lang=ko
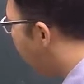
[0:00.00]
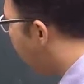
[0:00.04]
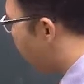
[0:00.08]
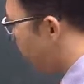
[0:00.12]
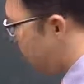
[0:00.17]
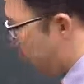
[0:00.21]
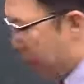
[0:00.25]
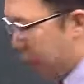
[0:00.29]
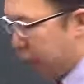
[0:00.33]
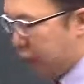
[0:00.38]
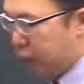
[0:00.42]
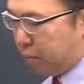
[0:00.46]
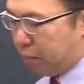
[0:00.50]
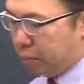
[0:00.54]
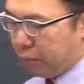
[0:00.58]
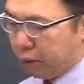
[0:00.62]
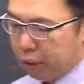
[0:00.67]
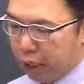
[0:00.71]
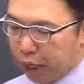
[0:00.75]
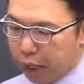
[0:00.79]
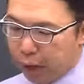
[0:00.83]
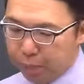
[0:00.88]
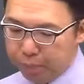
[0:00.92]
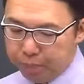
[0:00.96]

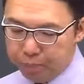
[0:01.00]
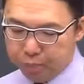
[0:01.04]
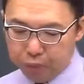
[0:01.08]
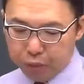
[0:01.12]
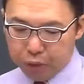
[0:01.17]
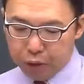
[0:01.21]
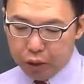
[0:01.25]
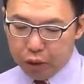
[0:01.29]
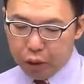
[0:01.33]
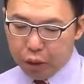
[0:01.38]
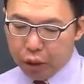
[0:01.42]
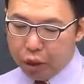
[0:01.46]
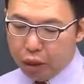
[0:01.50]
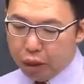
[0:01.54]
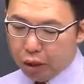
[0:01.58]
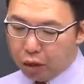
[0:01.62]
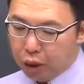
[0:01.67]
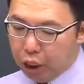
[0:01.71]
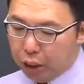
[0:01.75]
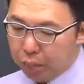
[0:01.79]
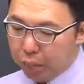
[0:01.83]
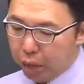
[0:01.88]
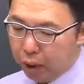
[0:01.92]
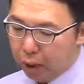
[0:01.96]
100입니다. 그
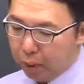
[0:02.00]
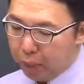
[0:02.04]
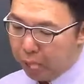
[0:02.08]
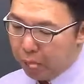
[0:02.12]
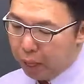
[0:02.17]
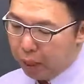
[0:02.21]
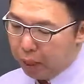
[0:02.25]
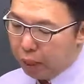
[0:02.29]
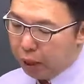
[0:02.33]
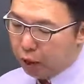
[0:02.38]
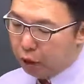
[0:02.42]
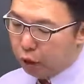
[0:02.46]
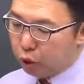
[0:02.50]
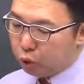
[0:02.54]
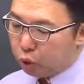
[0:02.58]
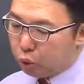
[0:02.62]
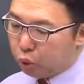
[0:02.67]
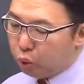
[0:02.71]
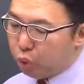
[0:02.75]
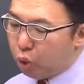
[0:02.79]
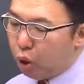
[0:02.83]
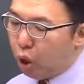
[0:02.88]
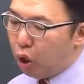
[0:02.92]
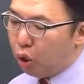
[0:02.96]
다음에
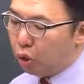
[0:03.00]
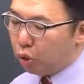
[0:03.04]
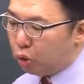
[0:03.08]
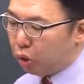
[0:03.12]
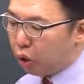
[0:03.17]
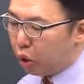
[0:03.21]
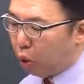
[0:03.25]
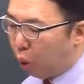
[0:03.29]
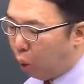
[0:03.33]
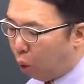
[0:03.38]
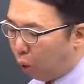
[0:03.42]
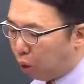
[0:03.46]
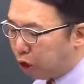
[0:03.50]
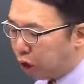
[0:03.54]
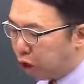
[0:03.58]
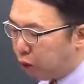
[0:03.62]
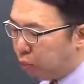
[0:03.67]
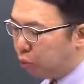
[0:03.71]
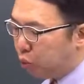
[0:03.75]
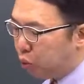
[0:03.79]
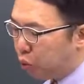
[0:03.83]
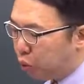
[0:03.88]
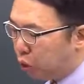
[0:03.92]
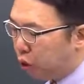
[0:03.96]
수익률이
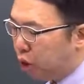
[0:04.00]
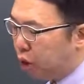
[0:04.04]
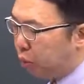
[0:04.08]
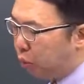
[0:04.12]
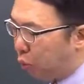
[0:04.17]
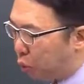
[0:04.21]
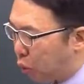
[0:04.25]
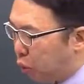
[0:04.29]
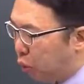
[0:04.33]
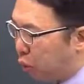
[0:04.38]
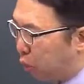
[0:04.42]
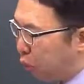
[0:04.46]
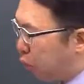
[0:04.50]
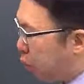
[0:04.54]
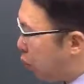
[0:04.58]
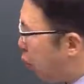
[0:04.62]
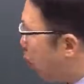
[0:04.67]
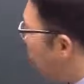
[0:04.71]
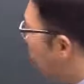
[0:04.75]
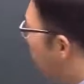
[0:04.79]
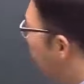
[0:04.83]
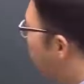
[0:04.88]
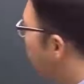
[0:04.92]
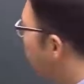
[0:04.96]
50, 60,
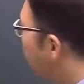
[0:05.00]
50%요.